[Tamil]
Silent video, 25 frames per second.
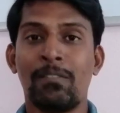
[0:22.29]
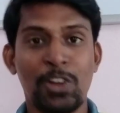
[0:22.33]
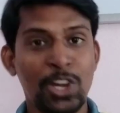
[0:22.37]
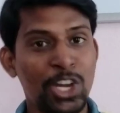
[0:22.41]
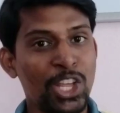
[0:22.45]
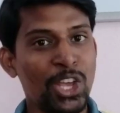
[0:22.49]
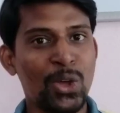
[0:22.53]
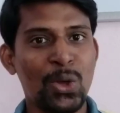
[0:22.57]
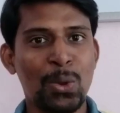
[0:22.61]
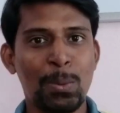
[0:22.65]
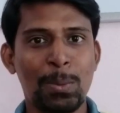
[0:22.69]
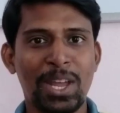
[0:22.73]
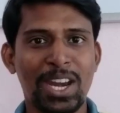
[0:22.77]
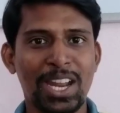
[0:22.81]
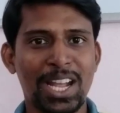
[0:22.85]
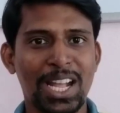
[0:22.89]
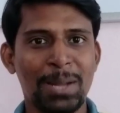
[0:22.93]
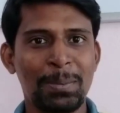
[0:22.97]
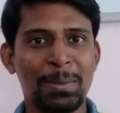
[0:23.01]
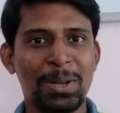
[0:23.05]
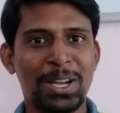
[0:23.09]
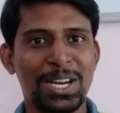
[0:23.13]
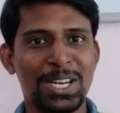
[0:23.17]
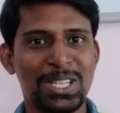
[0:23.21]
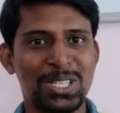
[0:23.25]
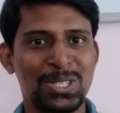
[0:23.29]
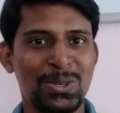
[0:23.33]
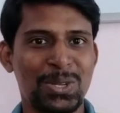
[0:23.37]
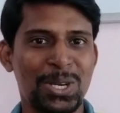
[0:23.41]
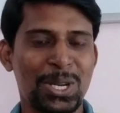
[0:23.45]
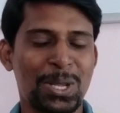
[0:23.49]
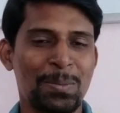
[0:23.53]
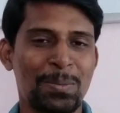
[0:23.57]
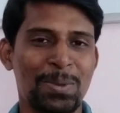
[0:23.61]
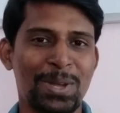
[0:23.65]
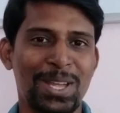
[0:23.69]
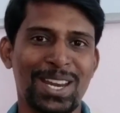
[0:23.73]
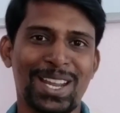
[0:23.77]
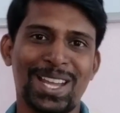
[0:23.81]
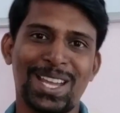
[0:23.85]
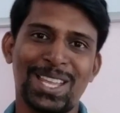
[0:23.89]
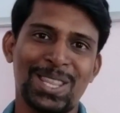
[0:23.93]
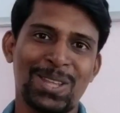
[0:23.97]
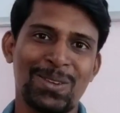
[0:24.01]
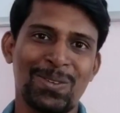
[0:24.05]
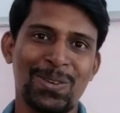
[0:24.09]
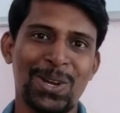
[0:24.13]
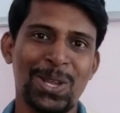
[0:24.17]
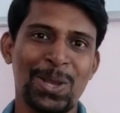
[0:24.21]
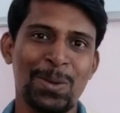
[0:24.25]
வீடியோவை மறக்காமல் கடைசி வரைக்கும் பாருங்கள்
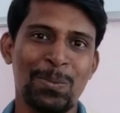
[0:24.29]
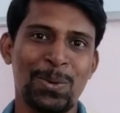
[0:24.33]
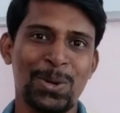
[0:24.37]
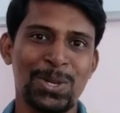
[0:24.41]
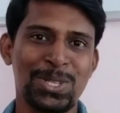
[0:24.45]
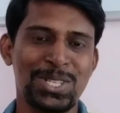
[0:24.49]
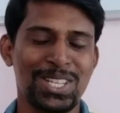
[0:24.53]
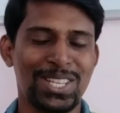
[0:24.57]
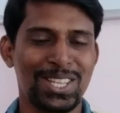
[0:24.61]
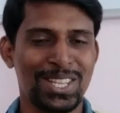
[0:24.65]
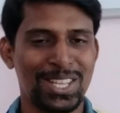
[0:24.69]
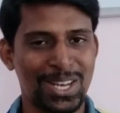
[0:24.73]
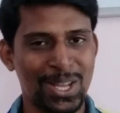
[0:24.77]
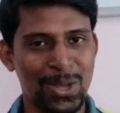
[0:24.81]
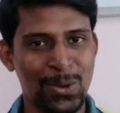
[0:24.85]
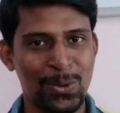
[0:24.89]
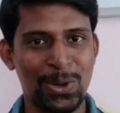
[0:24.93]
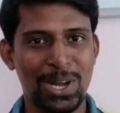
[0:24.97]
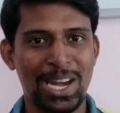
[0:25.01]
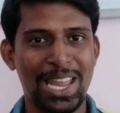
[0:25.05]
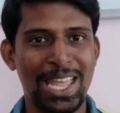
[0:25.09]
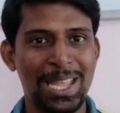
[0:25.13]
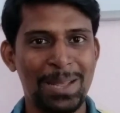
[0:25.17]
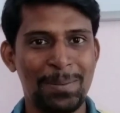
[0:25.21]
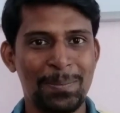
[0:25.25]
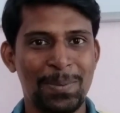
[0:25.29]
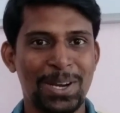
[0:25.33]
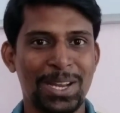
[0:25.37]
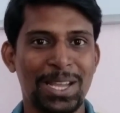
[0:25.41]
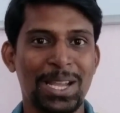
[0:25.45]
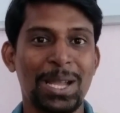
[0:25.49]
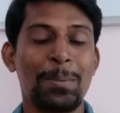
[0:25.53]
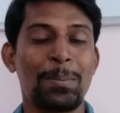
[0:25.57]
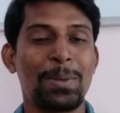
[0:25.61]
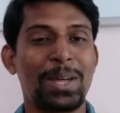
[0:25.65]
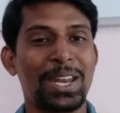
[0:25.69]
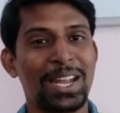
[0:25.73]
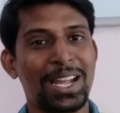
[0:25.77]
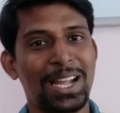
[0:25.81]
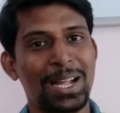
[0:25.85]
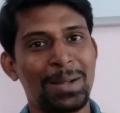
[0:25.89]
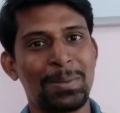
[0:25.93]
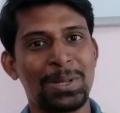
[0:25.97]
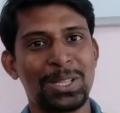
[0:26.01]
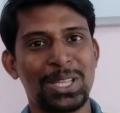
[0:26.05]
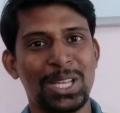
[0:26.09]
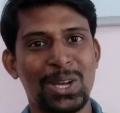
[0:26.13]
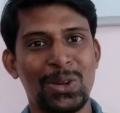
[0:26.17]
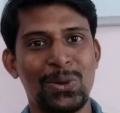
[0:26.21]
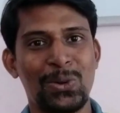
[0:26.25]
இந்த வீடியோ பிடிச்சிருந்ததுன்னா ஒரு லைக் பண்ணுங்கள்
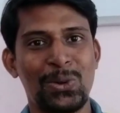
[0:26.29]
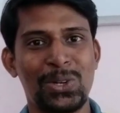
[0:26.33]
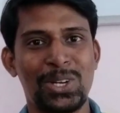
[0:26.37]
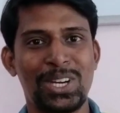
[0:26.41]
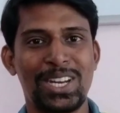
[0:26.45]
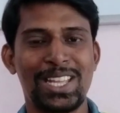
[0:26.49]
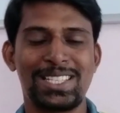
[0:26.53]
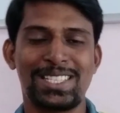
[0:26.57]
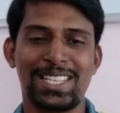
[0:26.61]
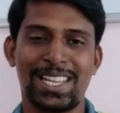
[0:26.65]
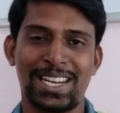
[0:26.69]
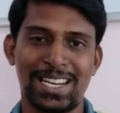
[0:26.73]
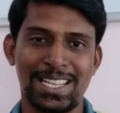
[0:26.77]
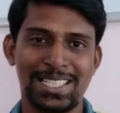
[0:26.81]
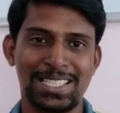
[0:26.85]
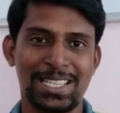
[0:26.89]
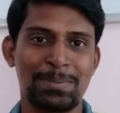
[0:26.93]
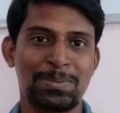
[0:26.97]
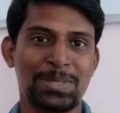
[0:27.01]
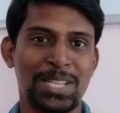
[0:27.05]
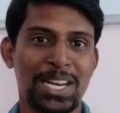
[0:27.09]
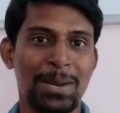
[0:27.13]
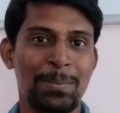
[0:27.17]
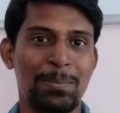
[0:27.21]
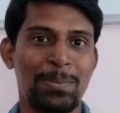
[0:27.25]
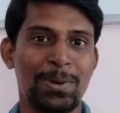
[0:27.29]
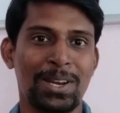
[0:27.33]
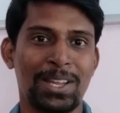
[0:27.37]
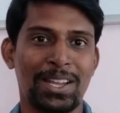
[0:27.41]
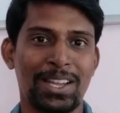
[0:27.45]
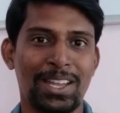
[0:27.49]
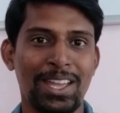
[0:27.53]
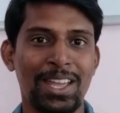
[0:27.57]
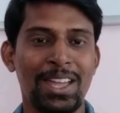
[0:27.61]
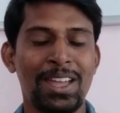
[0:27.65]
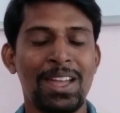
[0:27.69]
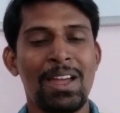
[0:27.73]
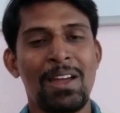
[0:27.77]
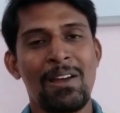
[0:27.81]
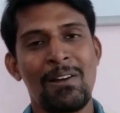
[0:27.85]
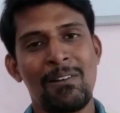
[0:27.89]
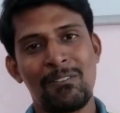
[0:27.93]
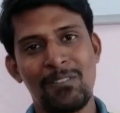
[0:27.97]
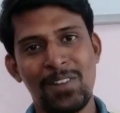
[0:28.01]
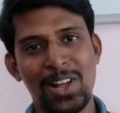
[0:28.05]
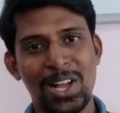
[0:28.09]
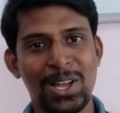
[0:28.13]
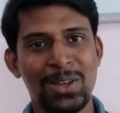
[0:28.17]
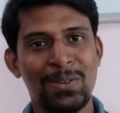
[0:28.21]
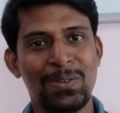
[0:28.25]
மறக்காமல் தகவல் டுடே சேனலை சப்ஸ்கிரைப் பண்ணுங்கள்
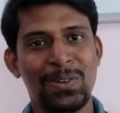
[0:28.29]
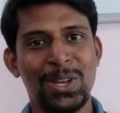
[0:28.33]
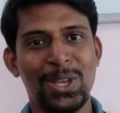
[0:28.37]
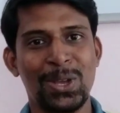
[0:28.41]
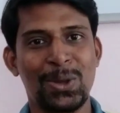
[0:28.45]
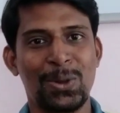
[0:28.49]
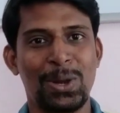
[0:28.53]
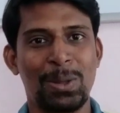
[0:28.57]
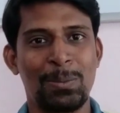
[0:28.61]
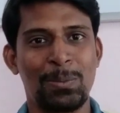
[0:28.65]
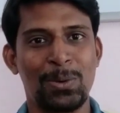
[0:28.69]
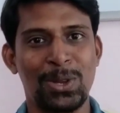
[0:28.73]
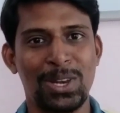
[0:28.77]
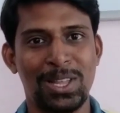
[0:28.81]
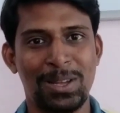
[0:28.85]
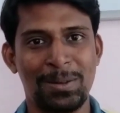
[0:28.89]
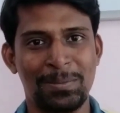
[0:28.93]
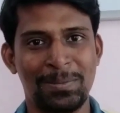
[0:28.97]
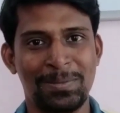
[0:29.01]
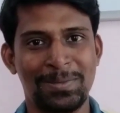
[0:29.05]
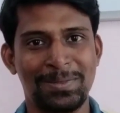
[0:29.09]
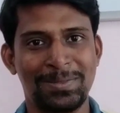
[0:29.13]
வாங்க வீடியோக்குள்ளே போகலாம்